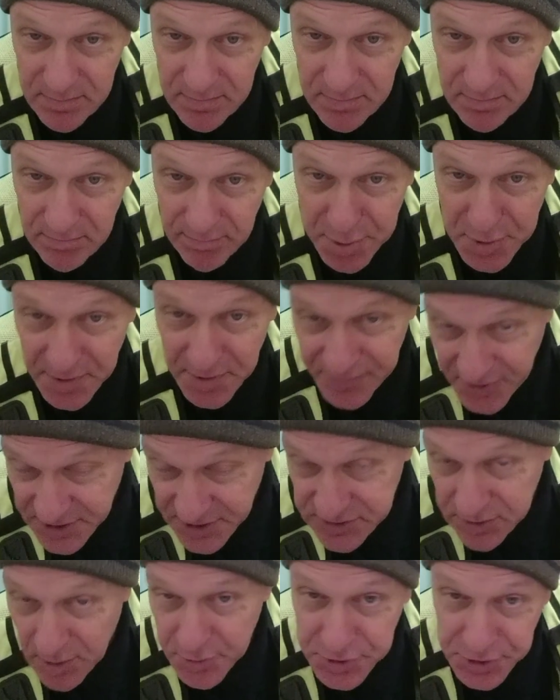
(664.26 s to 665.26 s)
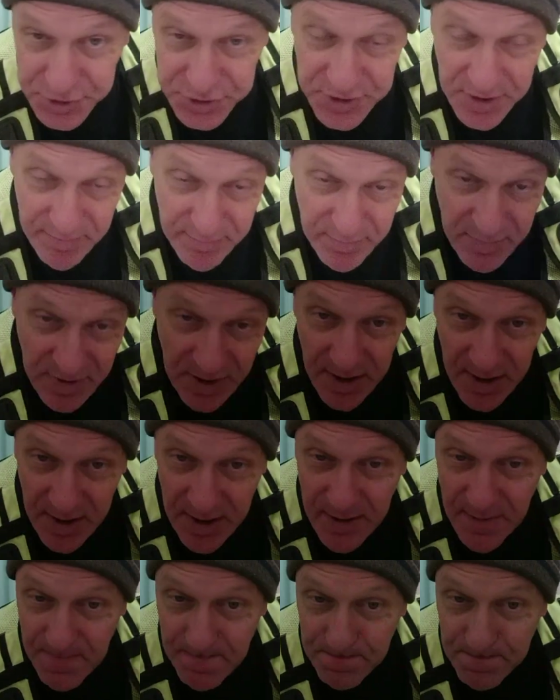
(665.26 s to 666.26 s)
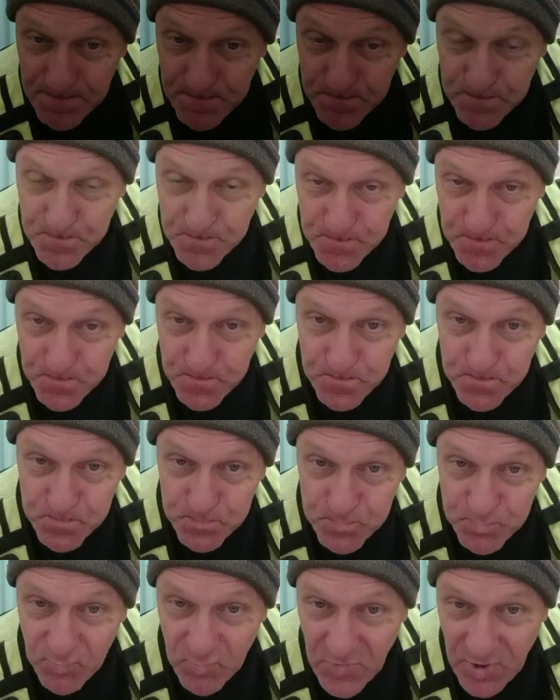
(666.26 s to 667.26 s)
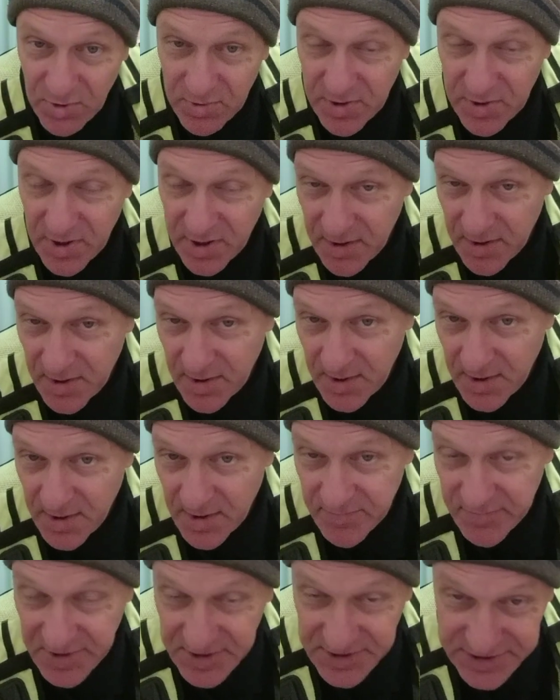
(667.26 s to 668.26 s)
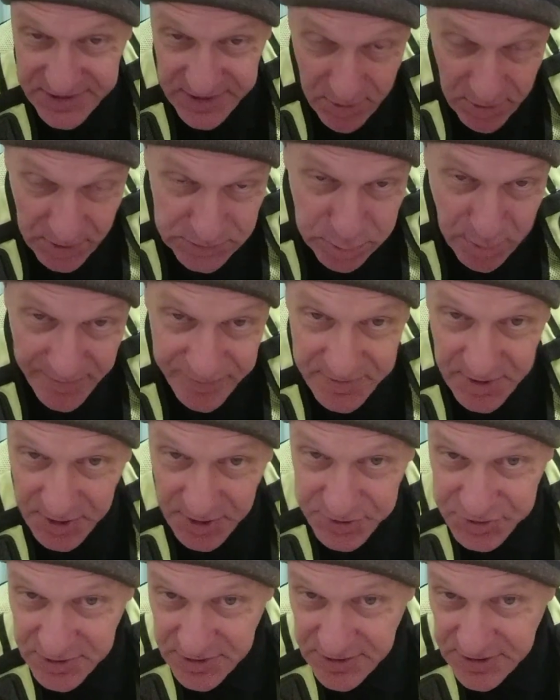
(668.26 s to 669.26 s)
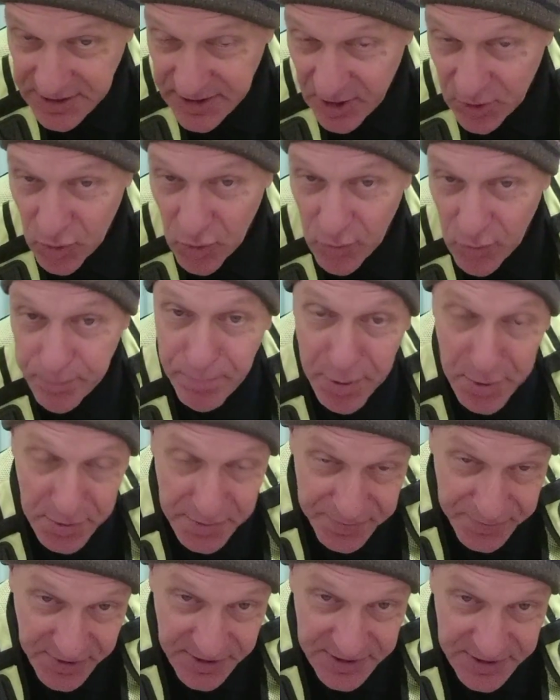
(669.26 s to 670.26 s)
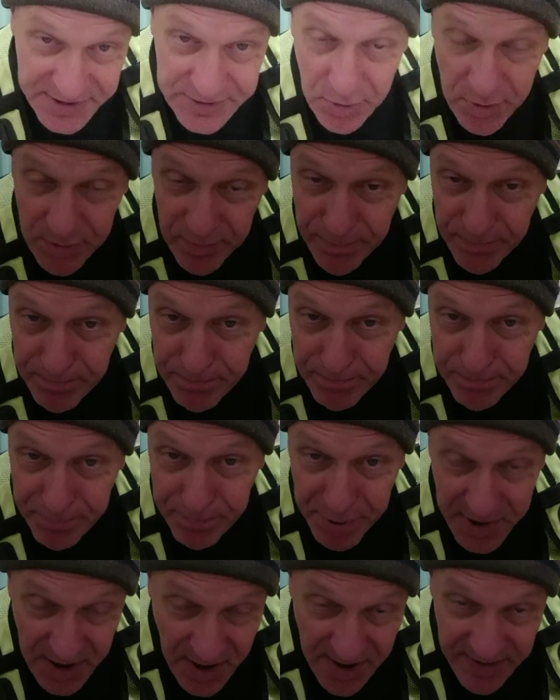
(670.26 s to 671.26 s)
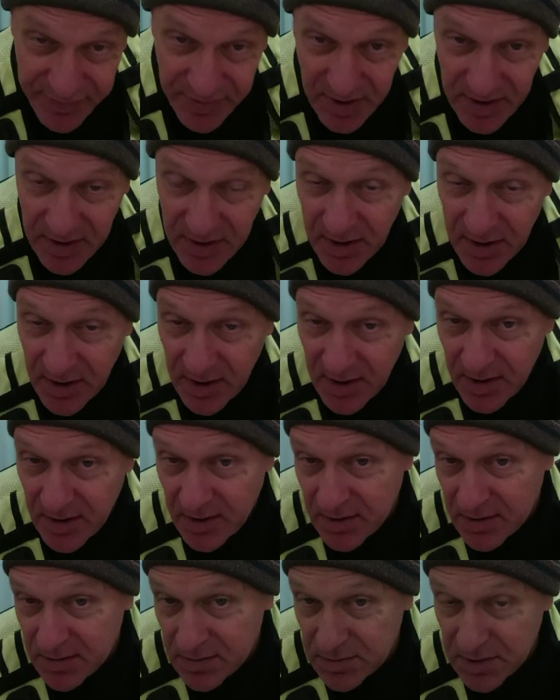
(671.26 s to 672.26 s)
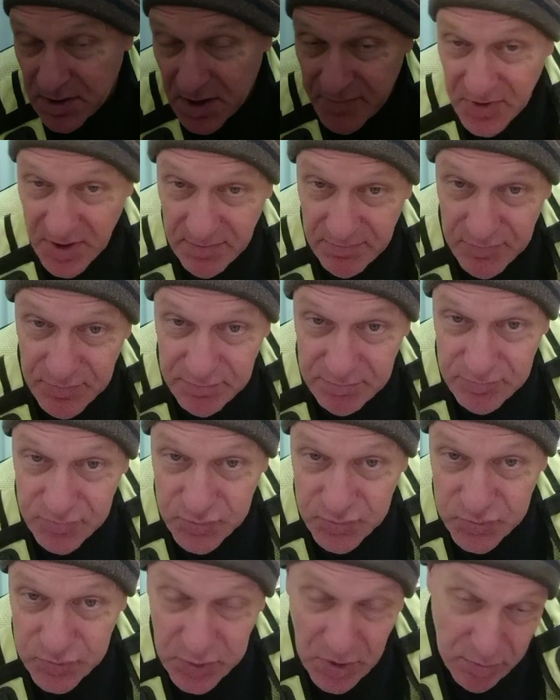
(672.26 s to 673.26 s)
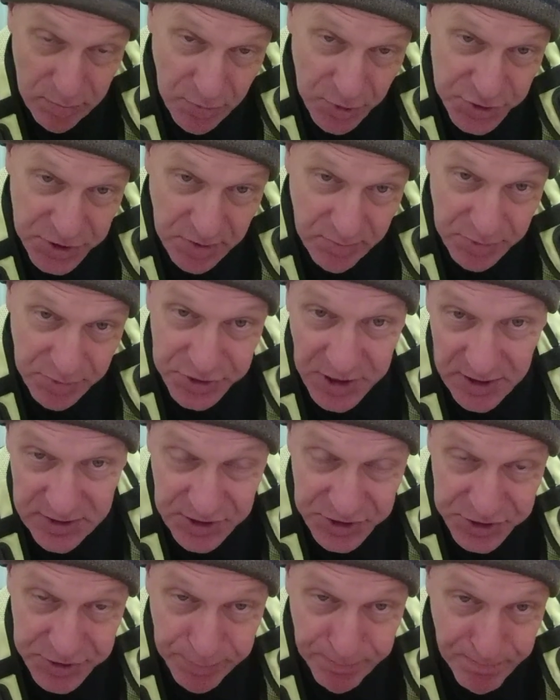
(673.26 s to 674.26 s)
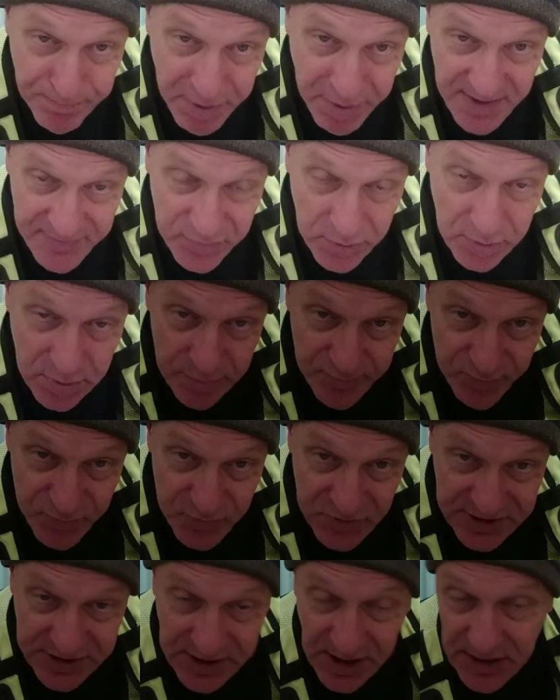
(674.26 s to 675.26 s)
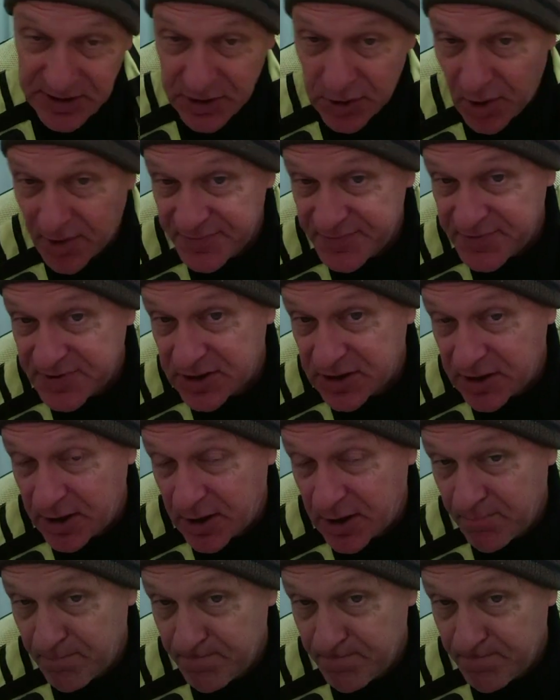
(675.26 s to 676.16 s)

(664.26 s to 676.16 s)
Profesor, czy się mylę? ok? Więc Jarosław Kaczyński jako profesor prawa, nie wiem, to może być jakieś prawo stalinowskie,